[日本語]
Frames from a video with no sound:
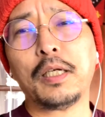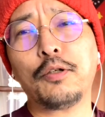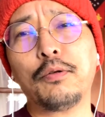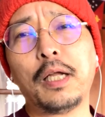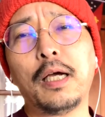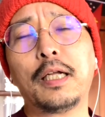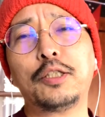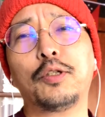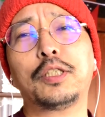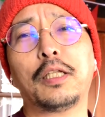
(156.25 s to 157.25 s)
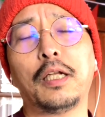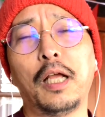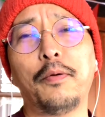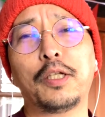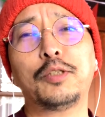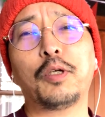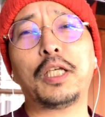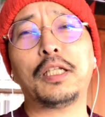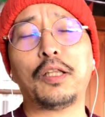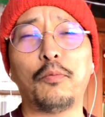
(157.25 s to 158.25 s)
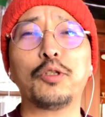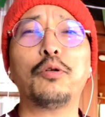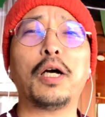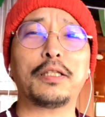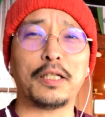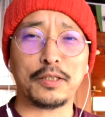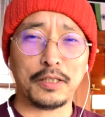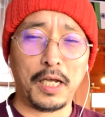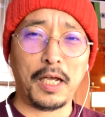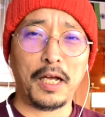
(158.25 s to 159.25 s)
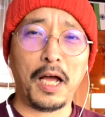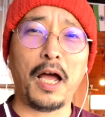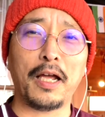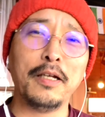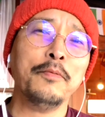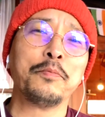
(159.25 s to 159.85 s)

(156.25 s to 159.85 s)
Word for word: いろんな話をしててね、私も聞いてて面白かったですね。はい。